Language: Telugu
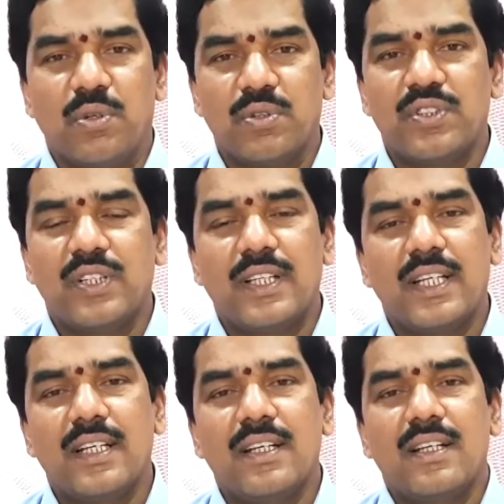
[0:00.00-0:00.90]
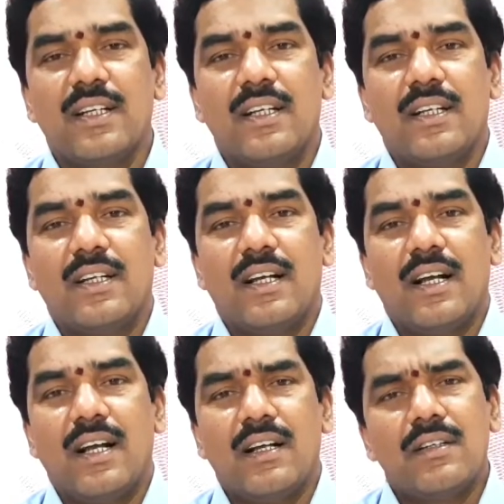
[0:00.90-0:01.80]
షుగర్ వచ్చింది
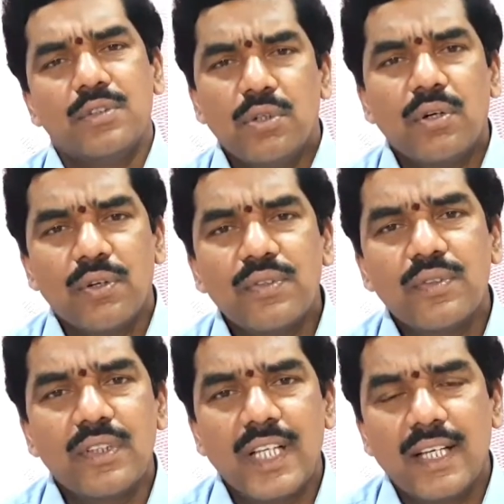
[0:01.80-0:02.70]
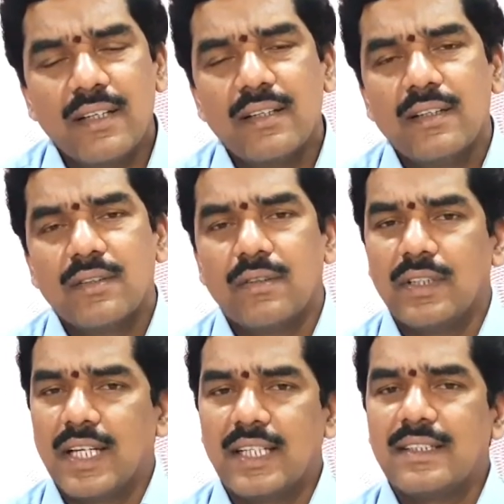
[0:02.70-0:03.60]
షుగర్ వస్తుంది
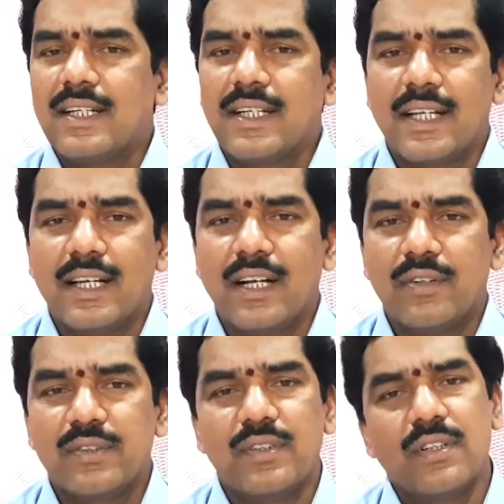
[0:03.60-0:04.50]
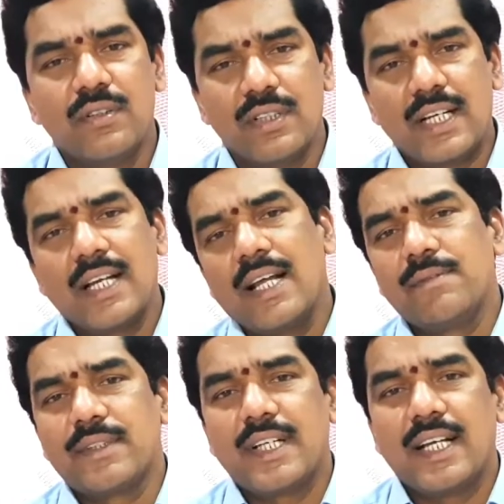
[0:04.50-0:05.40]
కొందరికి జెనటికల్గా వస్తుంది కొందరికి
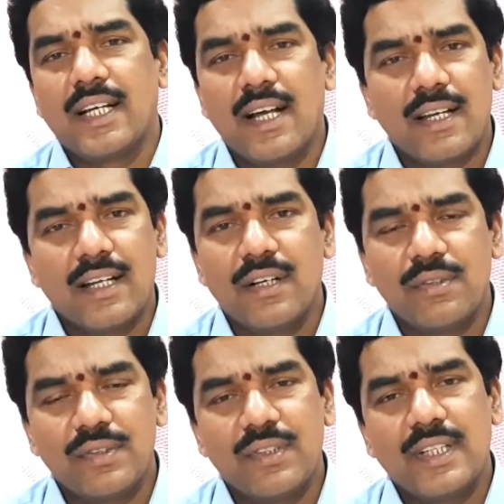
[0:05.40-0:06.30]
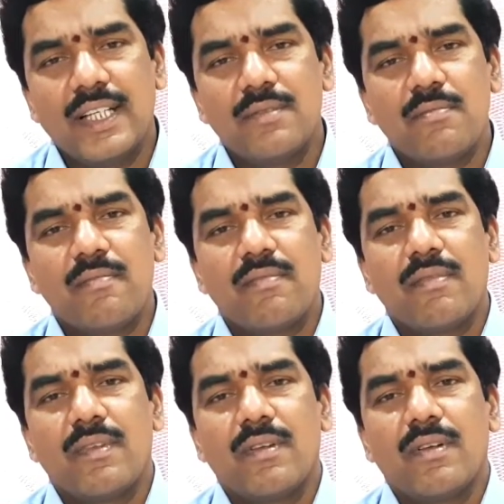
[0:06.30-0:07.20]
లైఫ్ స్టైల్ కారణంగా వస్తుంది
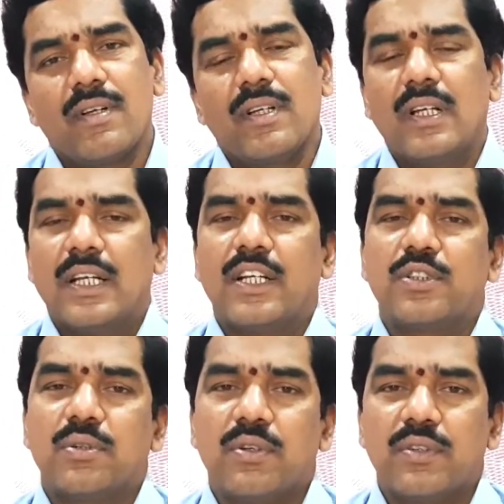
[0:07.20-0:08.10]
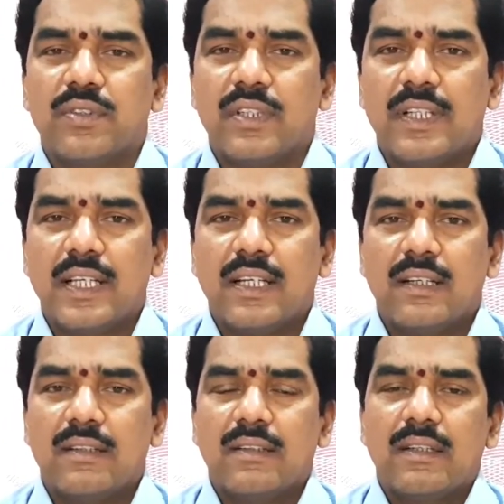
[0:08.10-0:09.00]
ఇక షుగర్ వచ్చింది
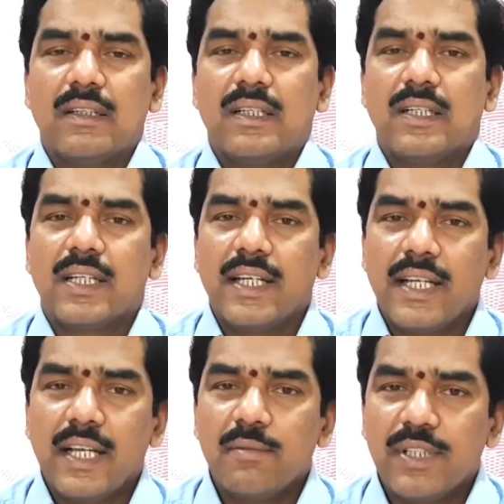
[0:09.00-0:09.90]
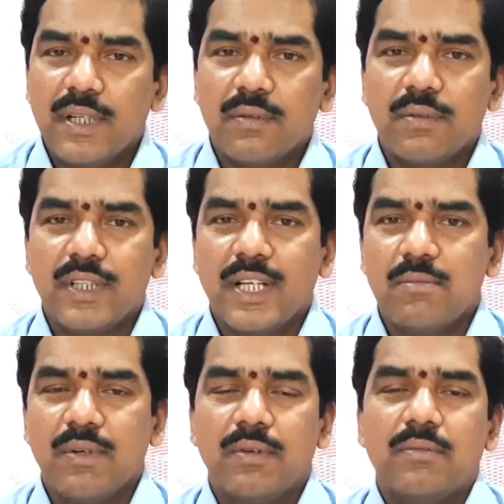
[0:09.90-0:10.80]
ఇక నేనేమి
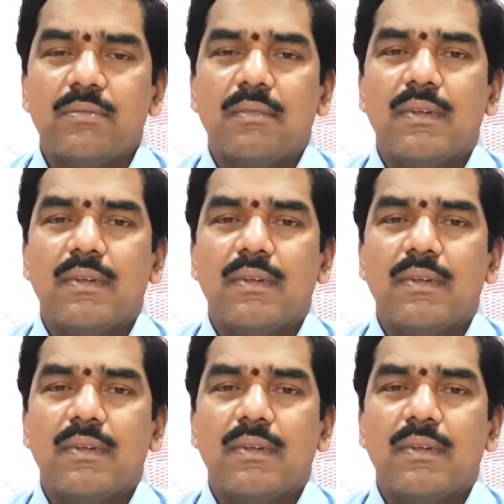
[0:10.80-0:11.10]
తినకూడదేమో